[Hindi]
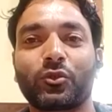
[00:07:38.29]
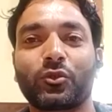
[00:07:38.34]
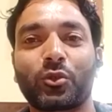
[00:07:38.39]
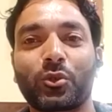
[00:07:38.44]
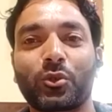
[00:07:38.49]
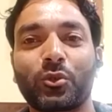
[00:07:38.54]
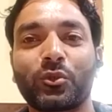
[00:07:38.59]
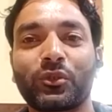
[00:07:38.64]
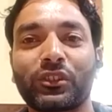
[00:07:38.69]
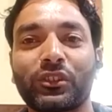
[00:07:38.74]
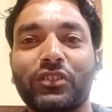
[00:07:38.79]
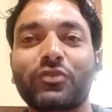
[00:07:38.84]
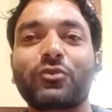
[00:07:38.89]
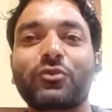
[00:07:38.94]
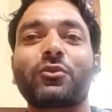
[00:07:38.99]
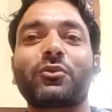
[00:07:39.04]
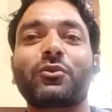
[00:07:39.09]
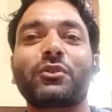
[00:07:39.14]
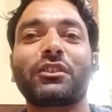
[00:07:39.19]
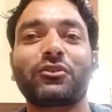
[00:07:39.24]
गुरु होंगे
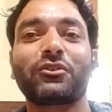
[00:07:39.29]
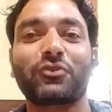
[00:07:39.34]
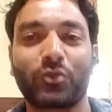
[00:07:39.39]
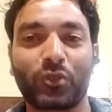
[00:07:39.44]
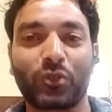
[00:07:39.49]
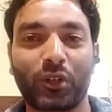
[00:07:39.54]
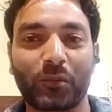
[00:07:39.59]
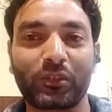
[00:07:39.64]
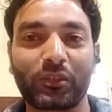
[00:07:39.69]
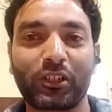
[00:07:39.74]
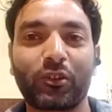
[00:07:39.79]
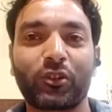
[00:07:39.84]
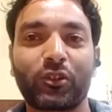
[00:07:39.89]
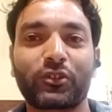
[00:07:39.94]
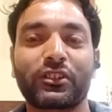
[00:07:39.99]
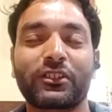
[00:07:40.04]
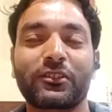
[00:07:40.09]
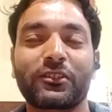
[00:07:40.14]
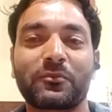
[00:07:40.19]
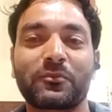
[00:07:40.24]
उन्होंने जो अपने
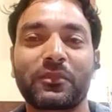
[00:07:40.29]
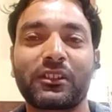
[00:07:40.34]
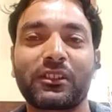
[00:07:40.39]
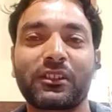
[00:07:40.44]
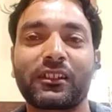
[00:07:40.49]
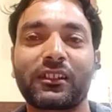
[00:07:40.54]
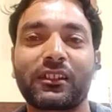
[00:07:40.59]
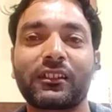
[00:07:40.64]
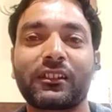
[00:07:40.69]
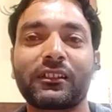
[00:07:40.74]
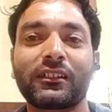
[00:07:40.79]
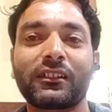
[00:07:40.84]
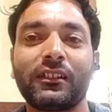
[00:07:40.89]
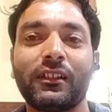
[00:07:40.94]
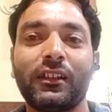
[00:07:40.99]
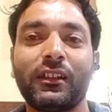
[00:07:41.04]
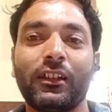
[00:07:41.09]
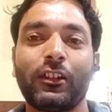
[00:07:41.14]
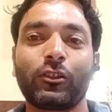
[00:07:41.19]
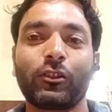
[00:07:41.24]
ऑर्चर्ड में किया है
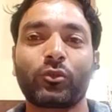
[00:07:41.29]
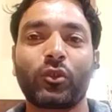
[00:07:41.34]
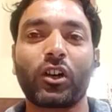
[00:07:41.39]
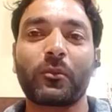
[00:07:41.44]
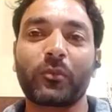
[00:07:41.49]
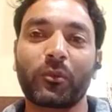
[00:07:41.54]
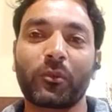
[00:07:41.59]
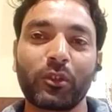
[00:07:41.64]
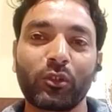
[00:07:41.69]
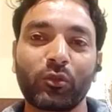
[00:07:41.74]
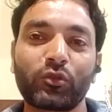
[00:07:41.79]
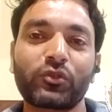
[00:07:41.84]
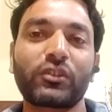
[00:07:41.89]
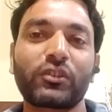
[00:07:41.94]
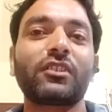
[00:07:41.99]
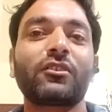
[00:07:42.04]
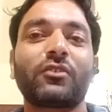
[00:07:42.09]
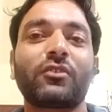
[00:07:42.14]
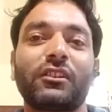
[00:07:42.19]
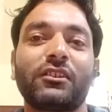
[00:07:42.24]
तो आप हमें उसकी
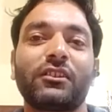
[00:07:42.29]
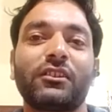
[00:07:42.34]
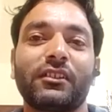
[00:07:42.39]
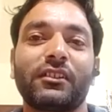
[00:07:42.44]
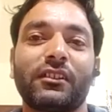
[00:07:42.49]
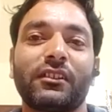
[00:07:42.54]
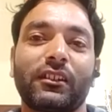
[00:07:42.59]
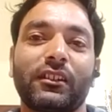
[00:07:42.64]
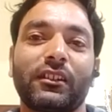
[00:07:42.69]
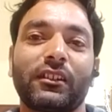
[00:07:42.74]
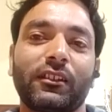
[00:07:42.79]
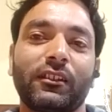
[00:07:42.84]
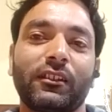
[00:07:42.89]
नॉलेज दे रहे हैं